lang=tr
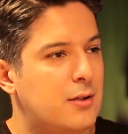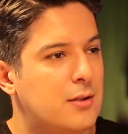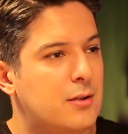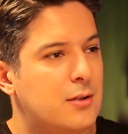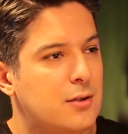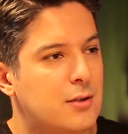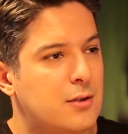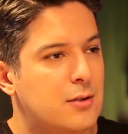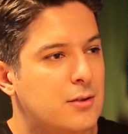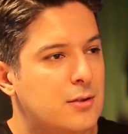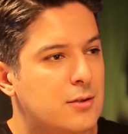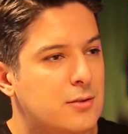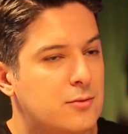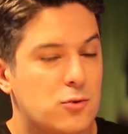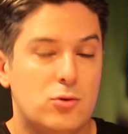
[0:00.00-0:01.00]
orada
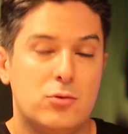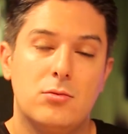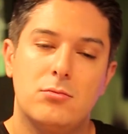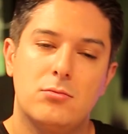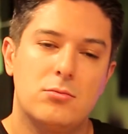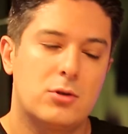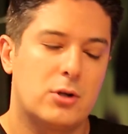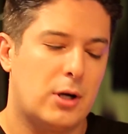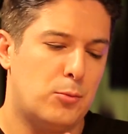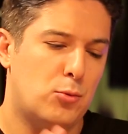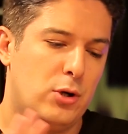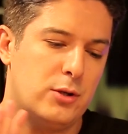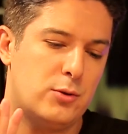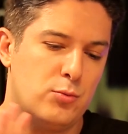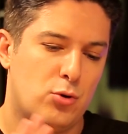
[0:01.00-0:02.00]
o gol
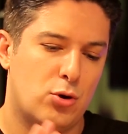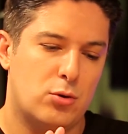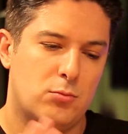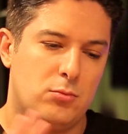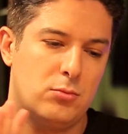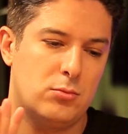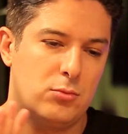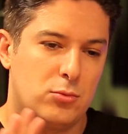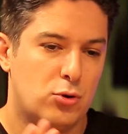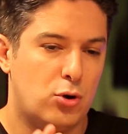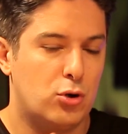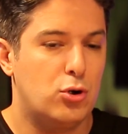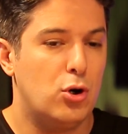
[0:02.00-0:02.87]
offside ama ondan önce net yok,